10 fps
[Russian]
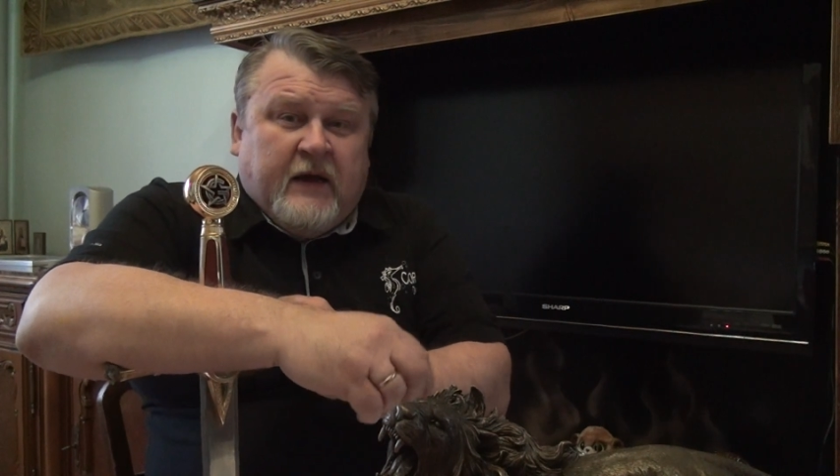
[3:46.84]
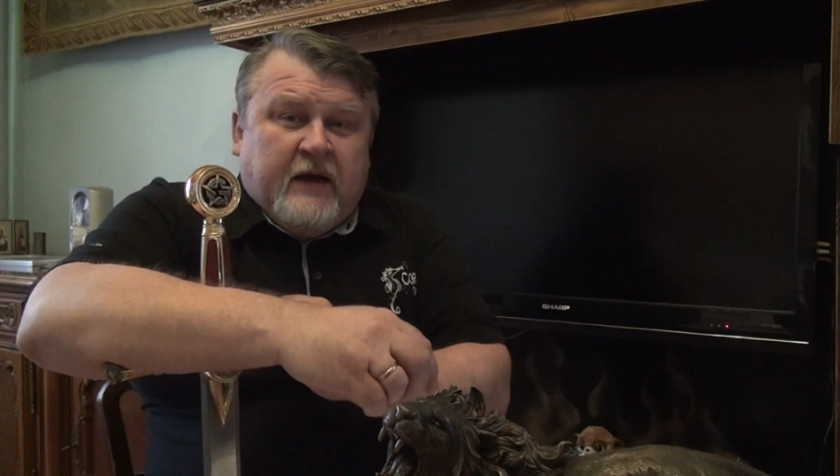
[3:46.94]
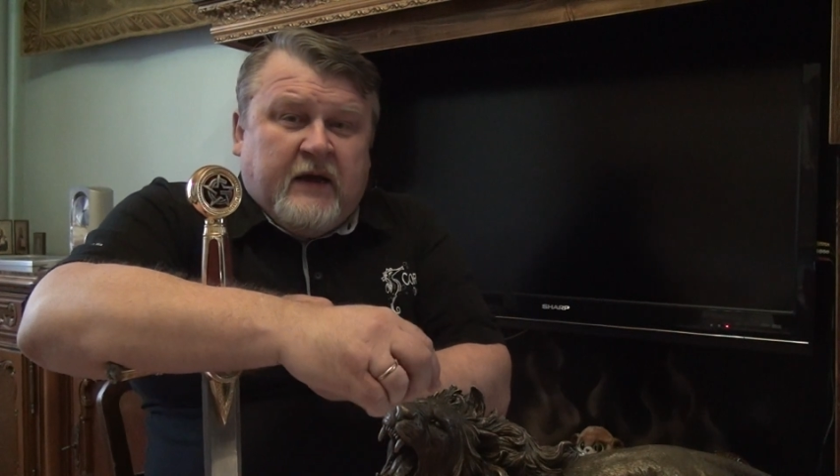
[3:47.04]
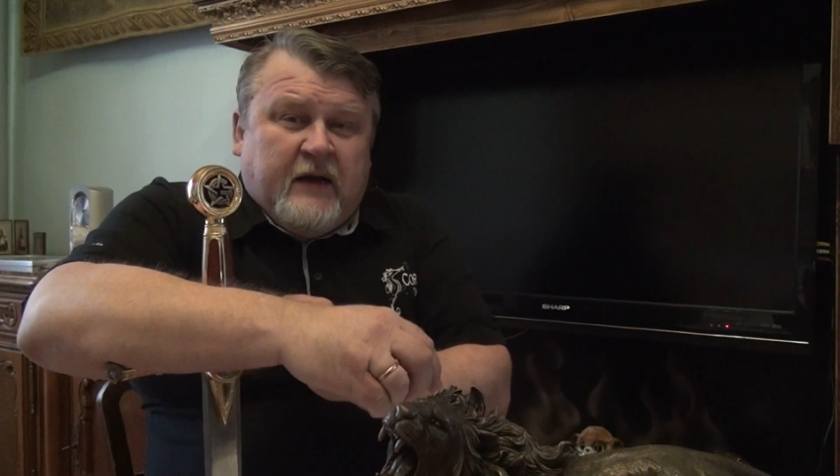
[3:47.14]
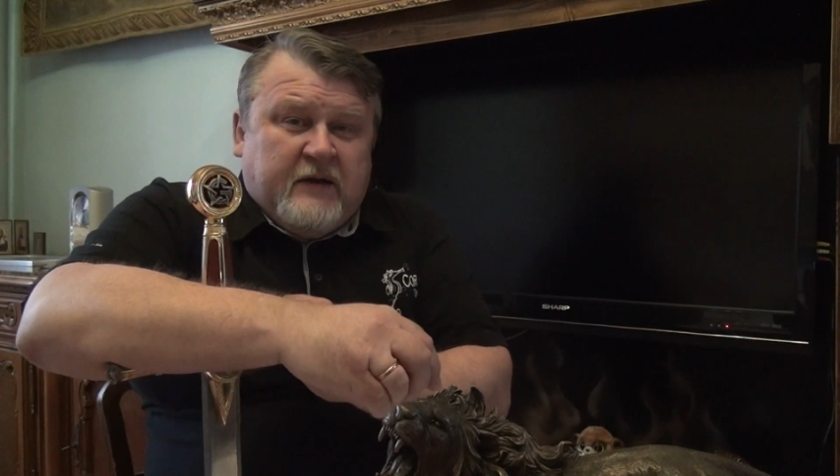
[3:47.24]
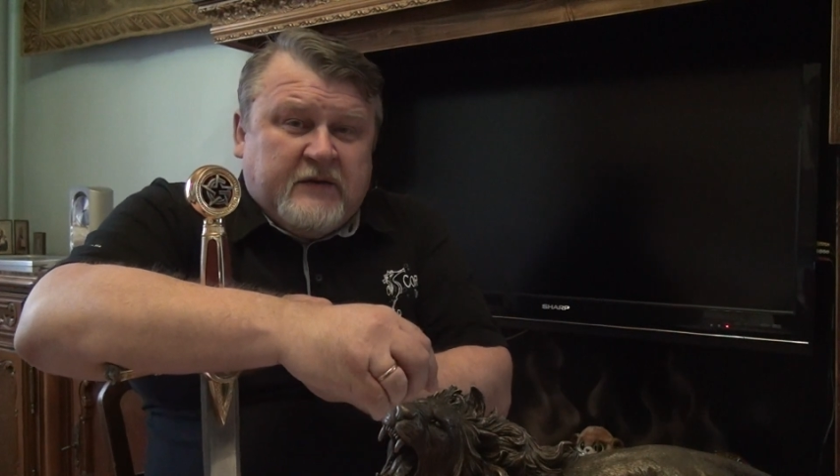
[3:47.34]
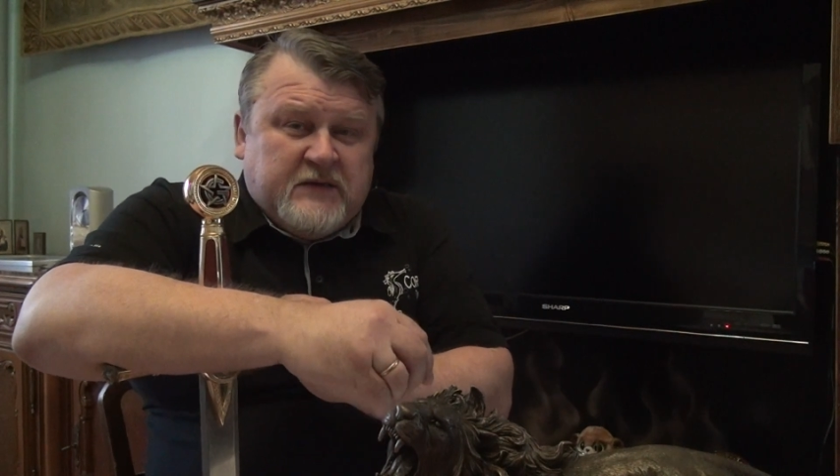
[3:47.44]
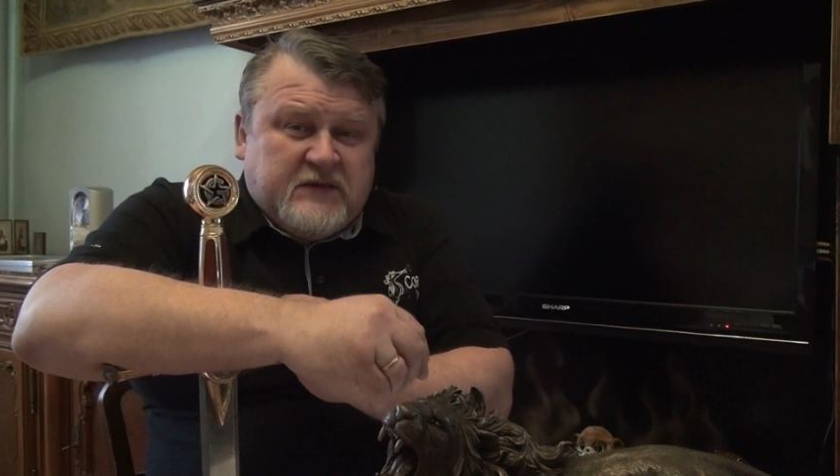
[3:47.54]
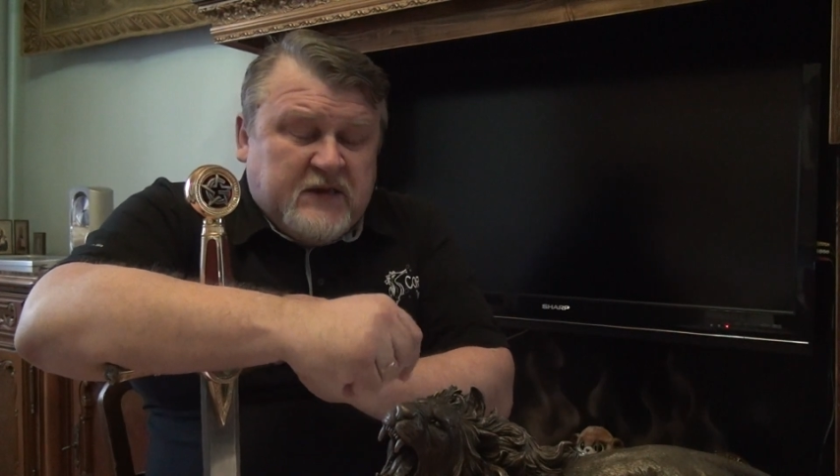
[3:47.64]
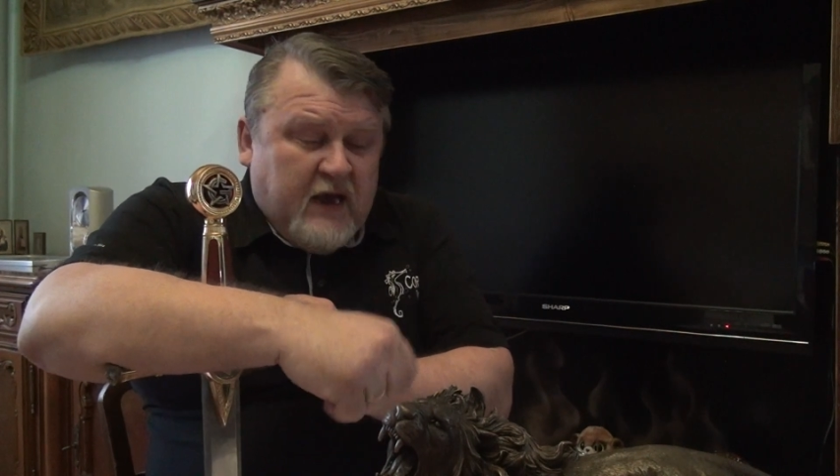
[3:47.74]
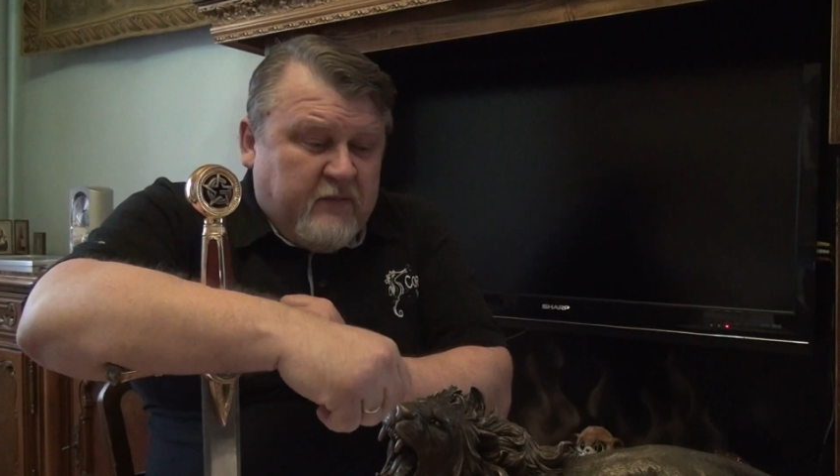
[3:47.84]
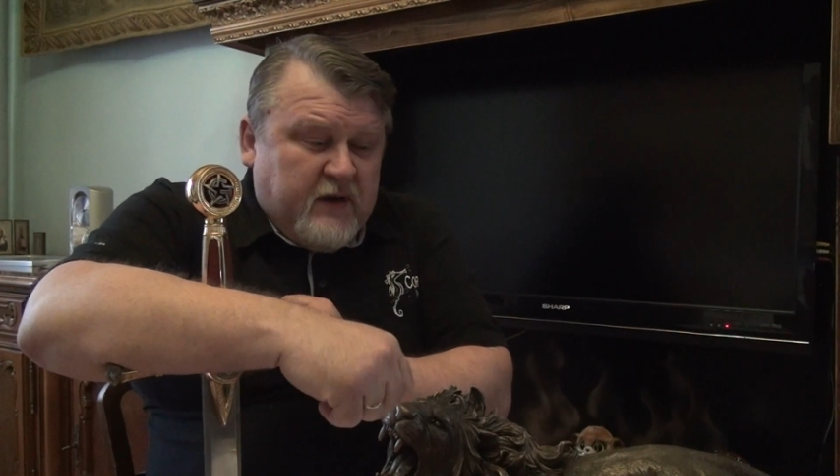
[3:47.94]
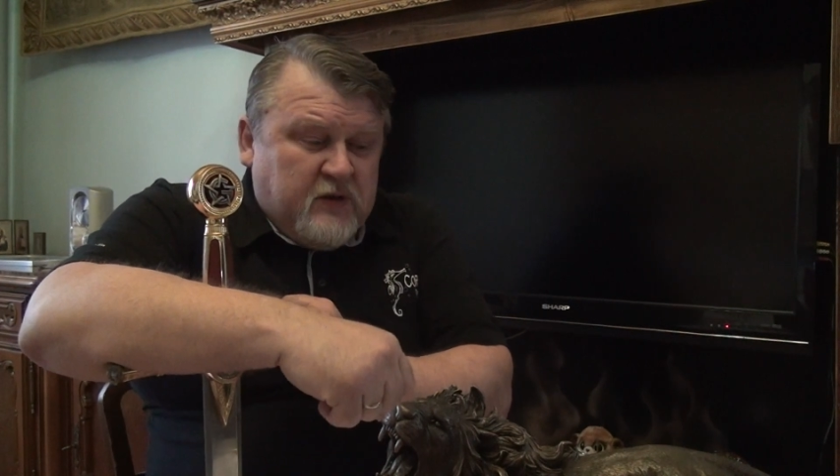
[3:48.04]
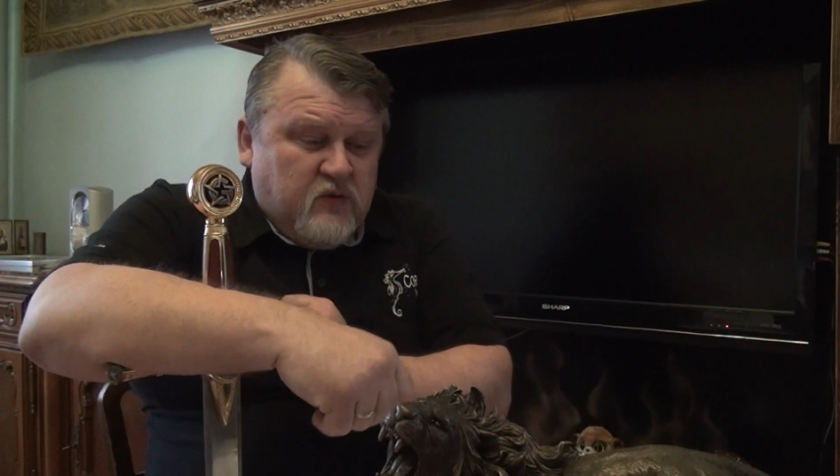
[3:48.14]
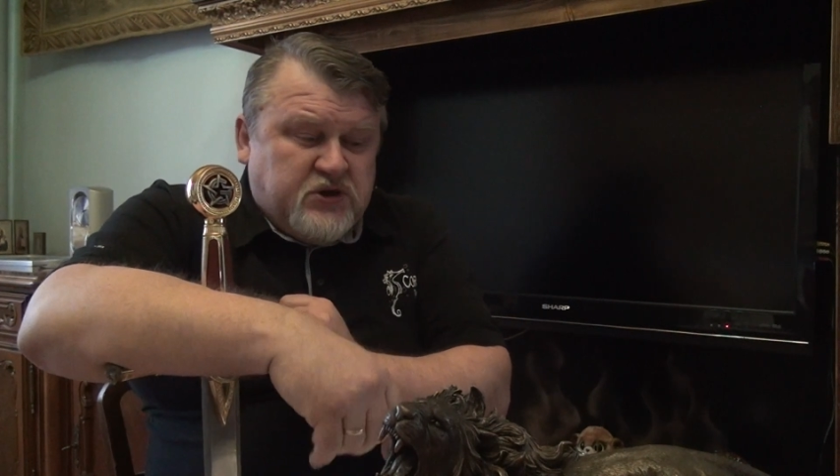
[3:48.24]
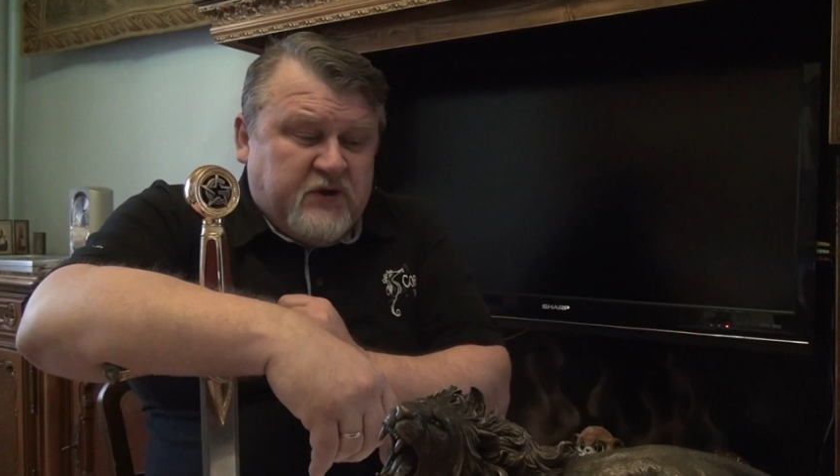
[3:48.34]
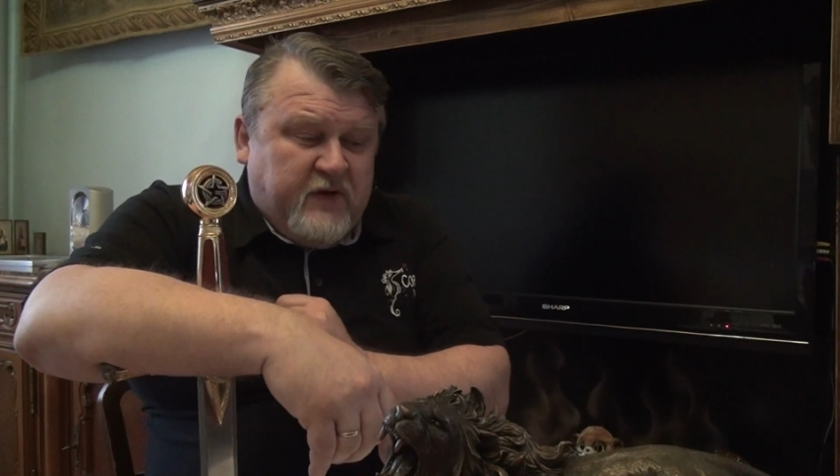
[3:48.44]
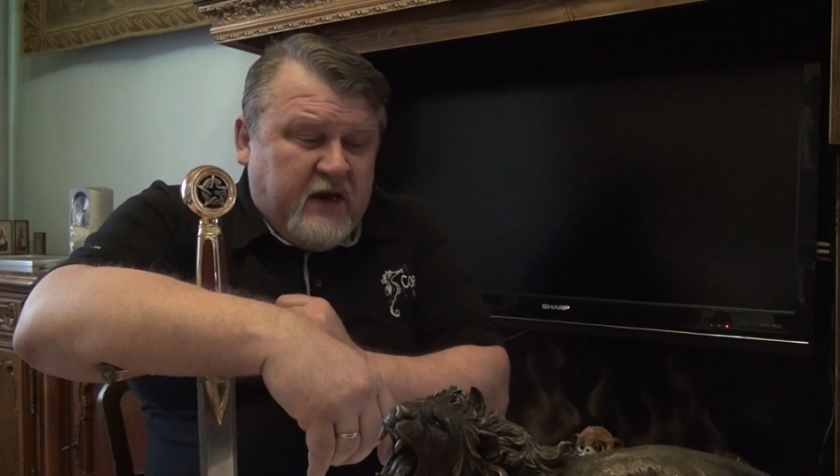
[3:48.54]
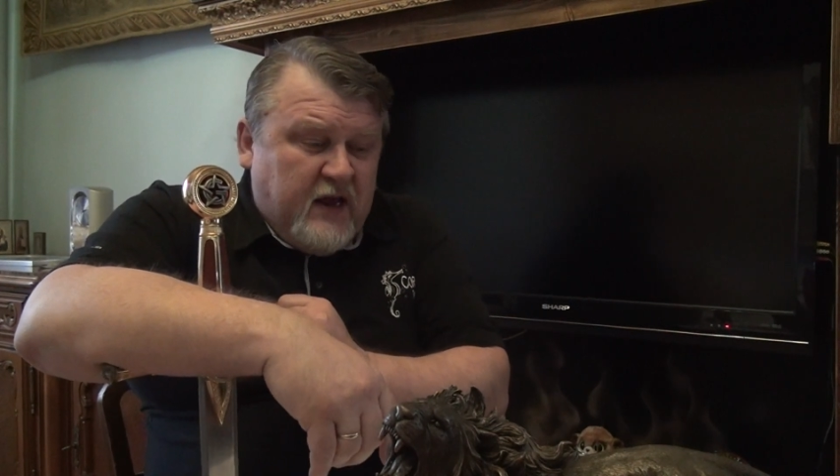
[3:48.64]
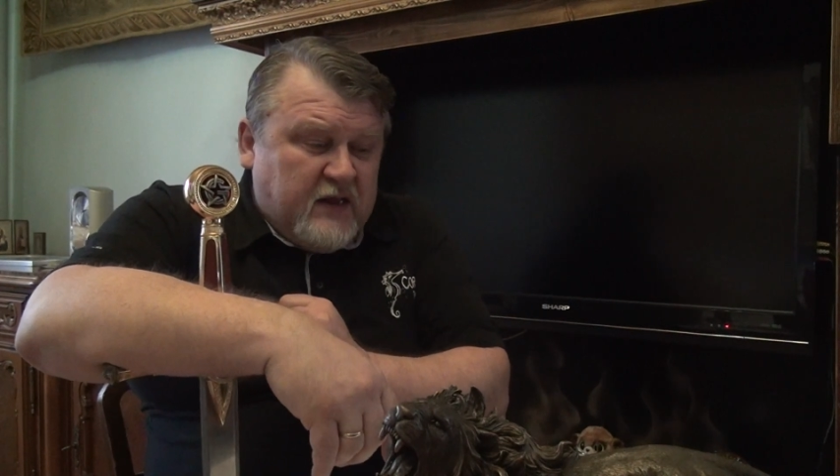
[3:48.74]
а, самый лучший
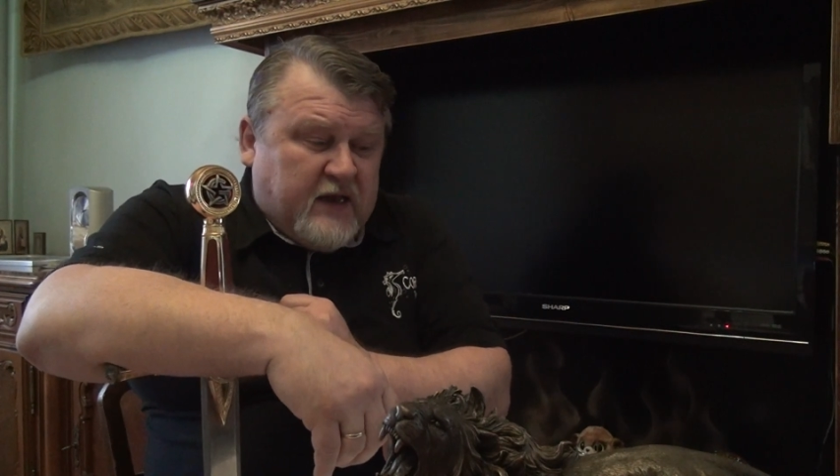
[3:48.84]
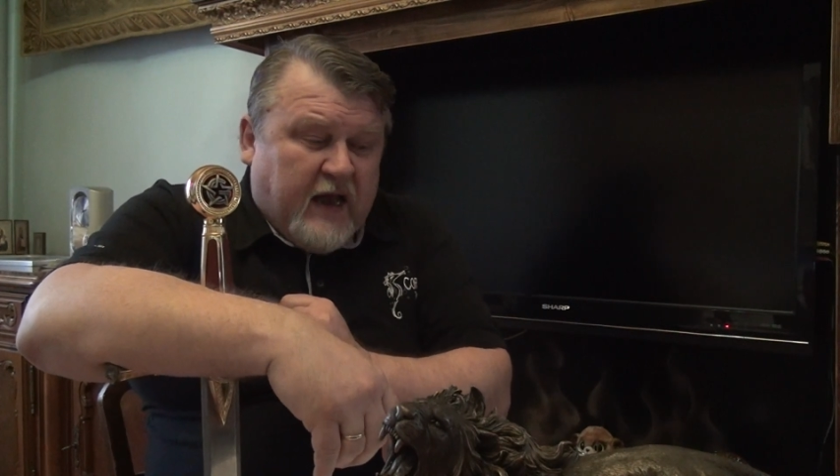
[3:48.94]
вариант,